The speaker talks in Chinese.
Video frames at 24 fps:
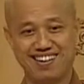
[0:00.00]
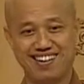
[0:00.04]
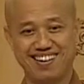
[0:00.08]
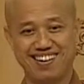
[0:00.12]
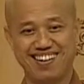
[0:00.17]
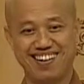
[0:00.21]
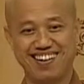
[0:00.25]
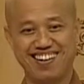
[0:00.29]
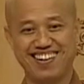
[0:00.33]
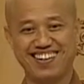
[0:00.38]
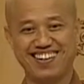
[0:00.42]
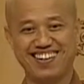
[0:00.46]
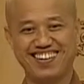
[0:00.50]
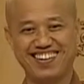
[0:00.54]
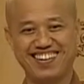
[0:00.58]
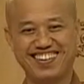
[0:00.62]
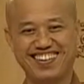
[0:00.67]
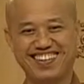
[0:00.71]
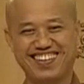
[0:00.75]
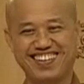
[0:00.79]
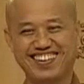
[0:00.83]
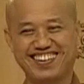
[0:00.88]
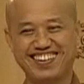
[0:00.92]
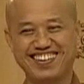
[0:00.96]
啊，
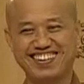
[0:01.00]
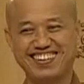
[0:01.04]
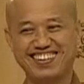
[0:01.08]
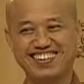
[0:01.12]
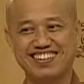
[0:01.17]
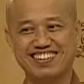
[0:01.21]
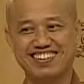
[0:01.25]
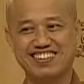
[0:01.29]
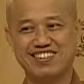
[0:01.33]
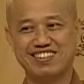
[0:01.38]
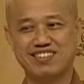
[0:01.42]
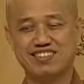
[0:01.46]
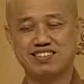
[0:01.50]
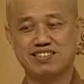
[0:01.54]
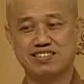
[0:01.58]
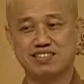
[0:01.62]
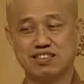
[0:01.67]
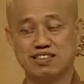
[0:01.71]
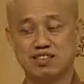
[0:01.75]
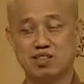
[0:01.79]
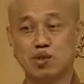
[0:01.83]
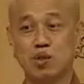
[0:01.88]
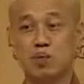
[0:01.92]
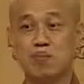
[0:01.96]

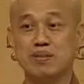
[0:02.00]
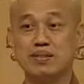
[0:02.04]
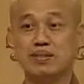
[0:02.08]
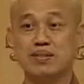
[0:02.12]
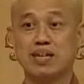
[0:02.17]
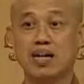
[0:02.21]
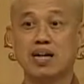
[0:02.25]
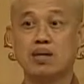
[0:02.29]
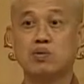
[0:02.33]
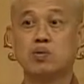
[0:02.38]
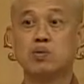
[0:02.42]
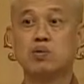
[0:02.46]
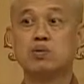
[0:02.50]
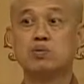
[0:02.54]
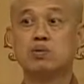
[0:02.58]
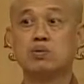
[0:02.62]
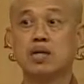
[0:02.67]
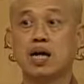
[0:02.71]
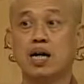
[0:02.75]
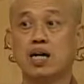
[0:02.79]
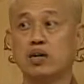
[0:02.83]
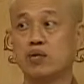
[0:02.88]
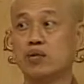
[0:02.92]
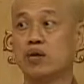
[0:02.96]
这是我们在互
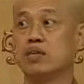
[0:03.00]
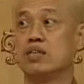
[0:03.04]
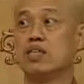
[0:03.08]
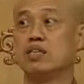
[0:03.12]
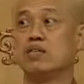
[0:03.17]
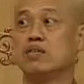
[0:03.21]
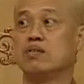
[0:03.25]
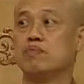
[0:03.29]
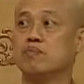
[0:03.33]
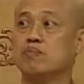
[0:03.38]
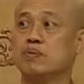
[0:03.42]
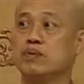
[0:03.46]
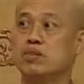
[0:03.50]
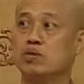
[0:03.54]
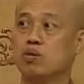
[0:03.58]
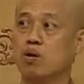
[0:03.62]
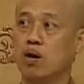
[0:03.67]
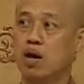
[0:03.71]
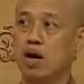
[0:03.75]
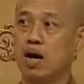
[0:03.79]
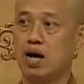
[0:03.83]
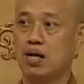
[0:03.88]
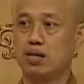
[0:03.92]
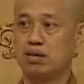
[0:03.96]
相，因为你，譬如说
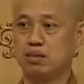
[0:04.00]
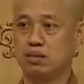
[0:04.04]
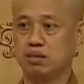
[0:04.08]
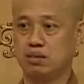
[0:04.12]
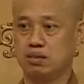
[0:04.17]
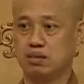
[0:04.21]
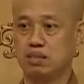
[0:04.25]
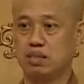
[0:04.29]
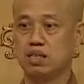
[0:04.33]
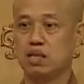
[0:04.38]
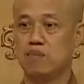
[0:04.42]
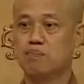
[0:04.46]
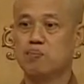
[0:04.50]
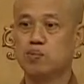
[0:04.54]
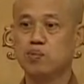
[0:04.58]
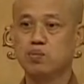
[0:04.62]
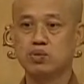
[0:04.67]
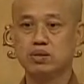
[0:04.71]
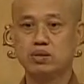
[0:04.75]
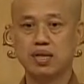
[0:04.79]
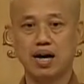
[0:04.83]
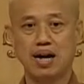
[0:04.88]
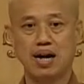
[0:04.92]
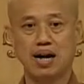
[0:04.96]
啊，你是一个菩
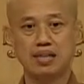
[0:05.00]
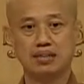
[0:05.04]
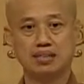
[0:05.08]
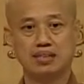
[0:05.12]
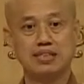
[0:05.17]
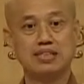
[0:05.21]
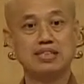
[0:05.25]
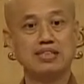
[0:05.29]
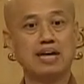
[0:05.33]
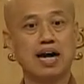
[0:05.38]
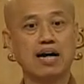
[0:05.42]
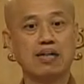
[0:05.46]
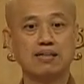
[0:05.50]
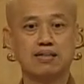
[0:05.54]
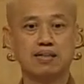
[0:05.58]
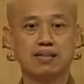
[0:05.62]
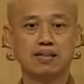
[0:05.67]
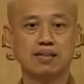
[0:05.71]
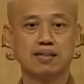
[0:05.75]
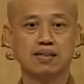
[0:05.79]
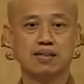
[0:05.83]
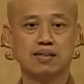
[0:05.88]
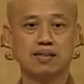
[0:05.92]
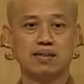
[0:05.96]
萨心肠的
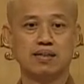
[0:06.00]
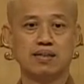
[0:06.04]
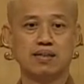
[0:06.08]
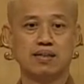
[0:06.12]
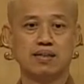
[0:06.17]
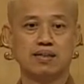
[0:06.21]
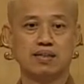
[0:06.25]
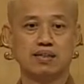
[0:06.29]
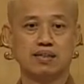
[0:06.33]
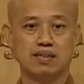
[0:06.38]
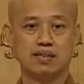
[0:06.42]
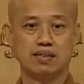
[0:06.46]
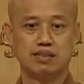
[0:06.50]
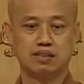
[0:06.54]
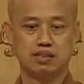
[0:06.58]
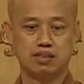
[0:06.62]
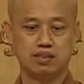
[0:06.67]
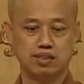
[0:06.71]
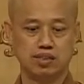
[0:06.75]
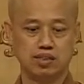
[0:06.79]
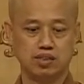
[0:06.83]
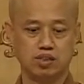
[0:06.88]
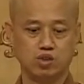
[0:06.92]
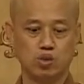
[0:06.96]
人，你
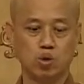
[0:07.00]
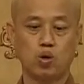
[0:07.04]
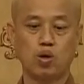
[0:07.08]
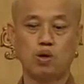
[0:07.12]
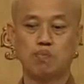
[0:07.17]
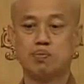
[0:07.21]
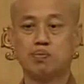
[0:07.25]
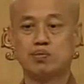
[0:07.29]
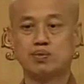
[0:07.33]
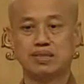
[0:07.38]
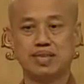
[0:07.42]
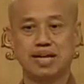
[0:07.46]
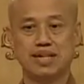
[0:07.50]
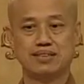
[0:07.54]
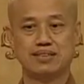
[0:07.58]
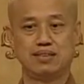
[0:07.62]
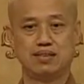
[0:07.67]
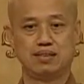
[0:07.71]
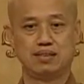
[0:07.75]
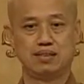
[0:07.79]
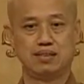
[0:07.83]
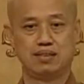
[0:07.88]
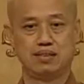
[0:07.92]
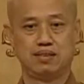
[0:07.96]
是呢，受了菩萨
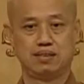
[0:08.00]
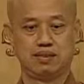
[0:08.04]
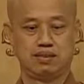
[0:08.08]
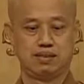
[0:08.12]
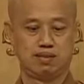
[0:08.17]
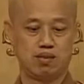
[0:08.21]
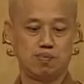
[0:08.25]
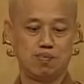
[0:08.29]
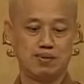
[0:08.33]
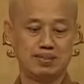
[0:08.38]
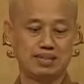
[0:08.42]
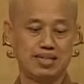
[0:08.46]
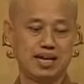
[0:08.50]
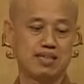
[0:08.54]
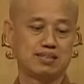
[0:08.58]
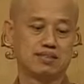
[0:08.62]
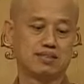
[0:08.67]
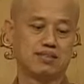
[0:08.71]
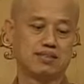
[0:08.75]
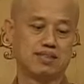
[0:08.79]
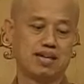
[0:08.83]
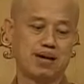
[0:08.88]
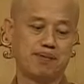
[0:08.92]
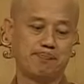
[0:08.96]
戒的人，我们这样
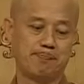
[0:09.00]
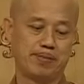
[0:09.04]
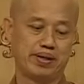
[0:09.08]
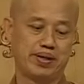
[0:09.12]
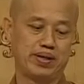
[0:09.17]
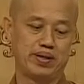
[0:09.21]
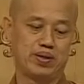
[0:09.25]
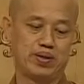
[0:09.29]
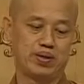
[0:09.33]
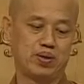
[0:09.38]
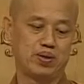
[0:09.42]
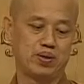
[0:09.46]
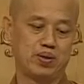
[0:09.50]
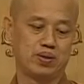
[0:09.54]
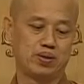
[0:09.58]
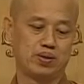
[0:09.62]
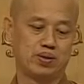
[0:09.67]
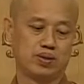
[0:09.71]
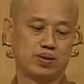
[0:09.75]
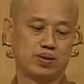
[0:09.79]
子讲没有，